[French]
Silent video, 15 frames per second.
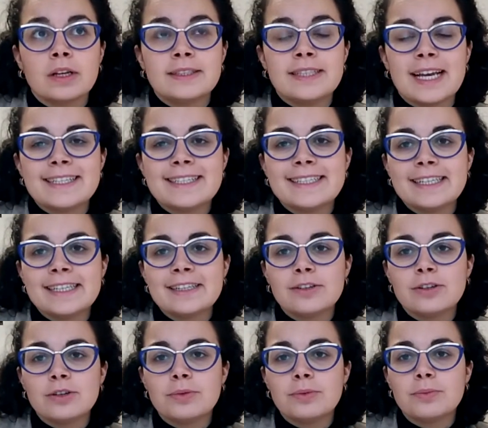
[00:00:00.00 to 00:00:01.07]
c'est assez
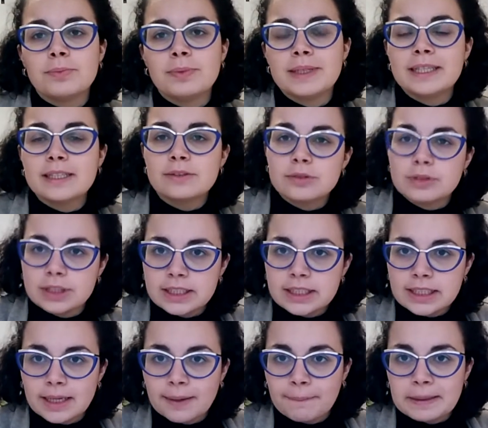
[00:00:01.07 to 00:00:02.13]
euh,
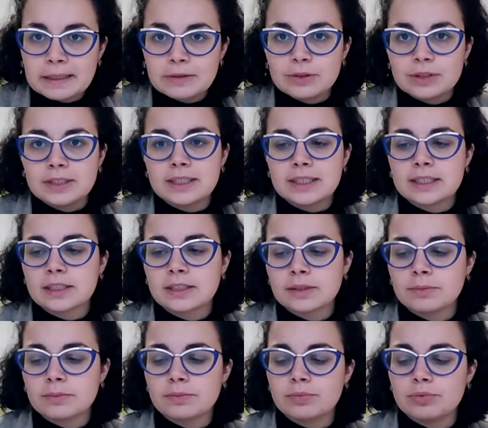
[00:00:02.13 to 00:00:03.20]
pédagogique et méthodique
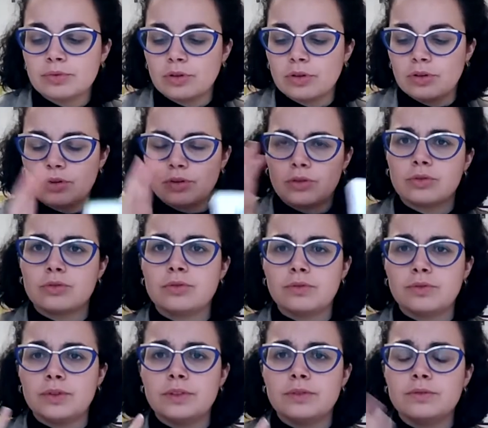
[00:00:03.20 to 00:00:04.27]
pour euh,
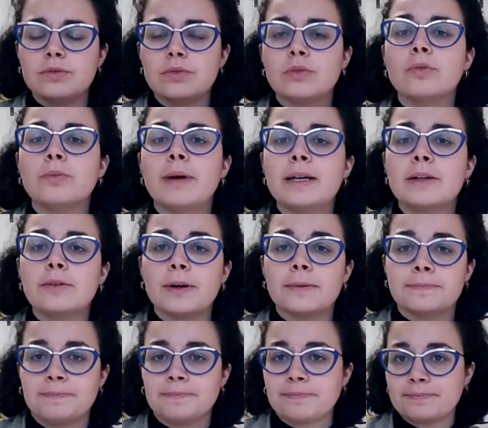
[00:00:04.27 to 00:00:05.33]
retrouver une vue globale,
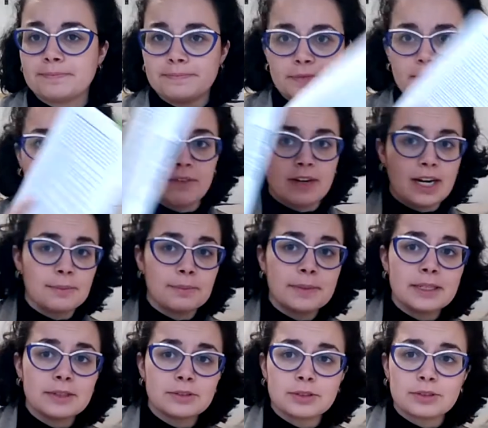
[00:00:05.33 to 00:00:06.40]
quoi. Voilà,
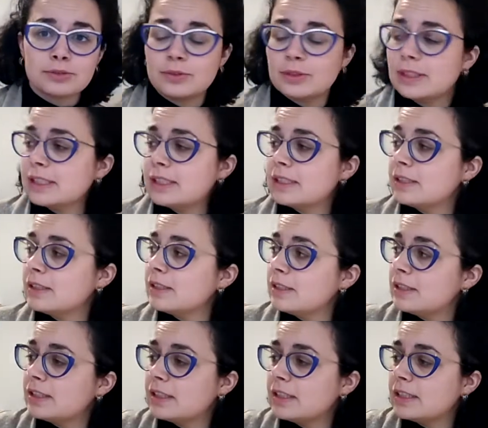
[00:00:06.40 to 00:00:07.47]
mais euh, je trouvais
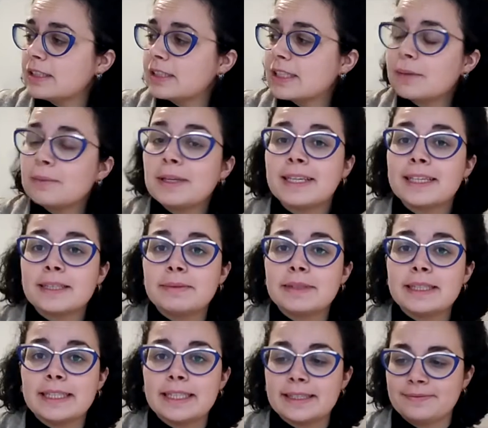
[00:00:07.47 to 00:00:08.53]
c'était très bien
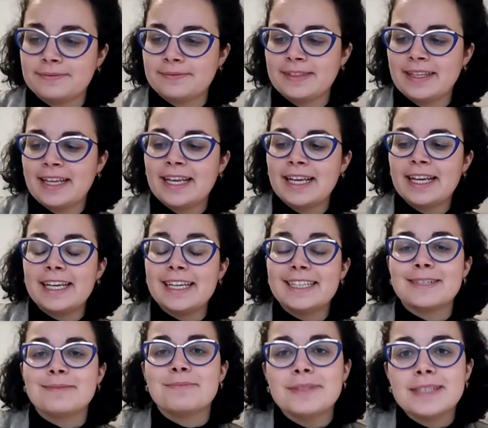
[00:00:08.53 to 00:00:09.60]
expliqué. Et
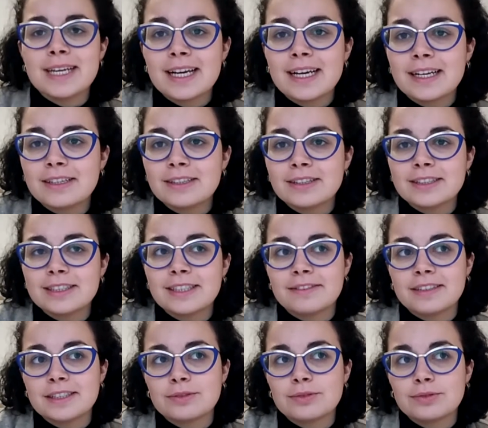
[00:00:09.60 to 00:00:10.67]
j'aime bien sa
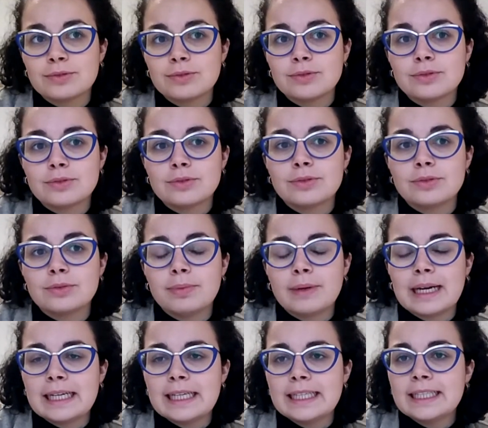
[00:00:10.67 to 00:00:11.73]
façon de
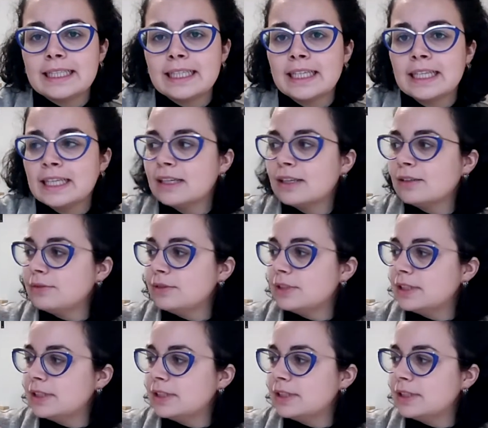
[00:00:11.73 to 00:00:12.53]
parler où